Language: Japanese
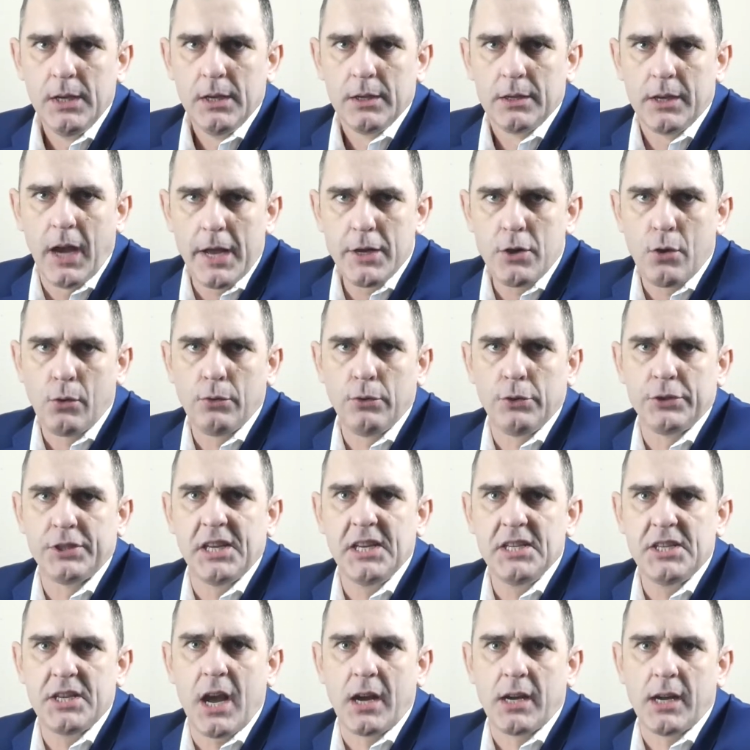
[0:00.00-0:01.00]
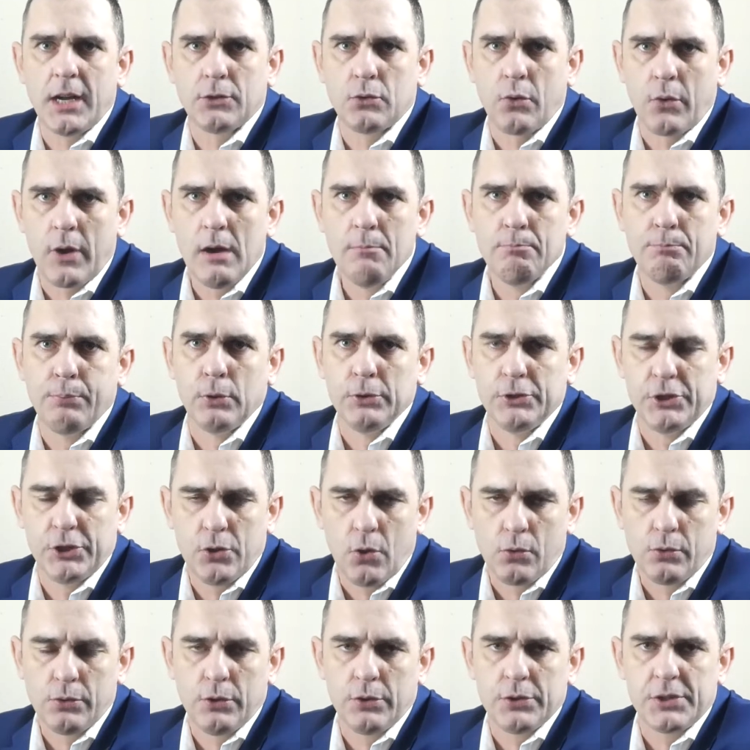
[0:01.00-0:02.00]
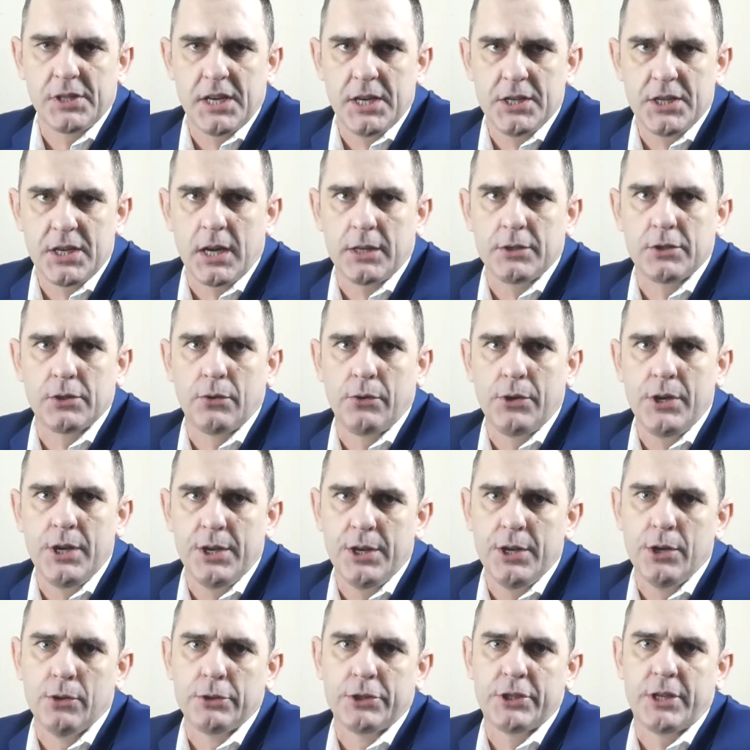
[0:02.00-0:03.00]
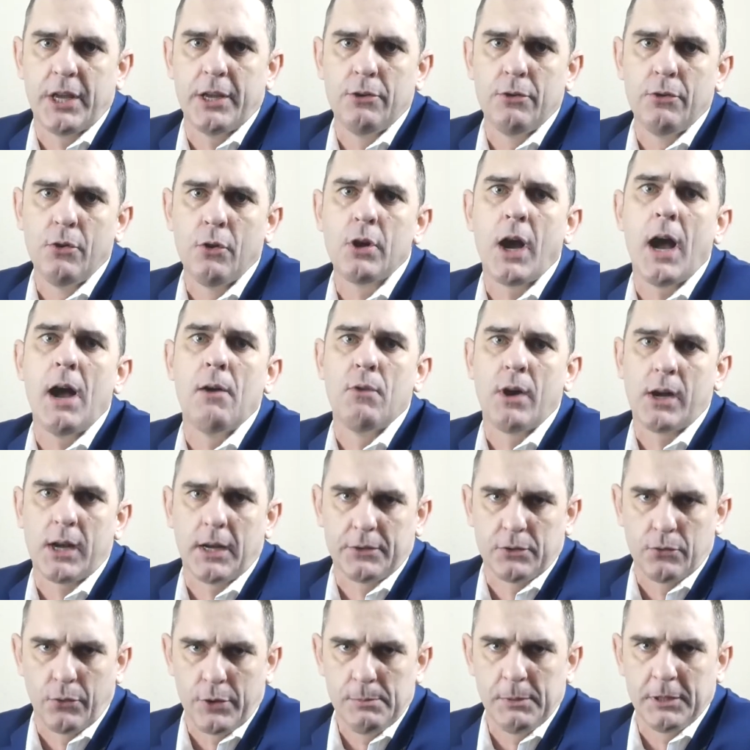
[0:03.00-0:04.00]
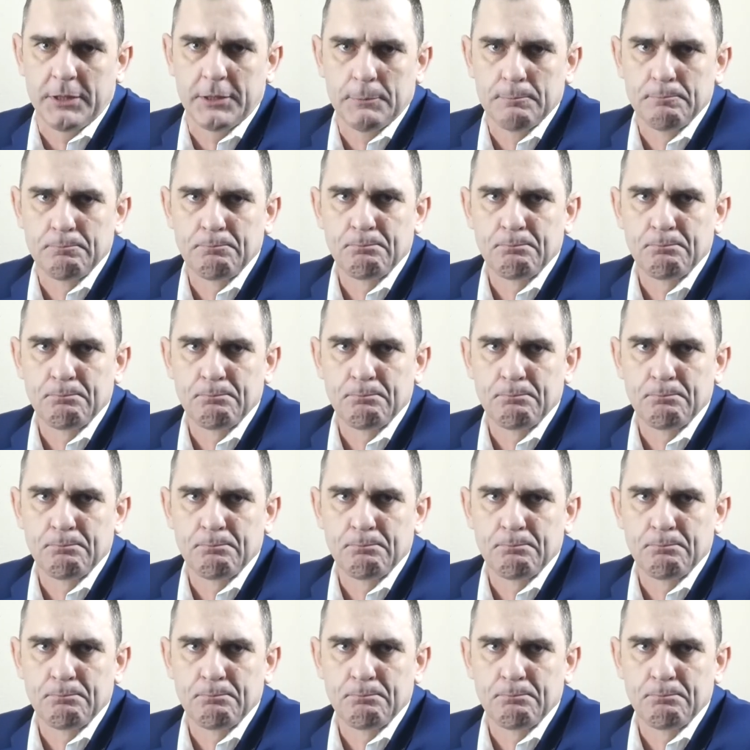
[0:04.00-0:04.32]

外国の政治家がトランプを自国の政治活動に利用しているのが分かっております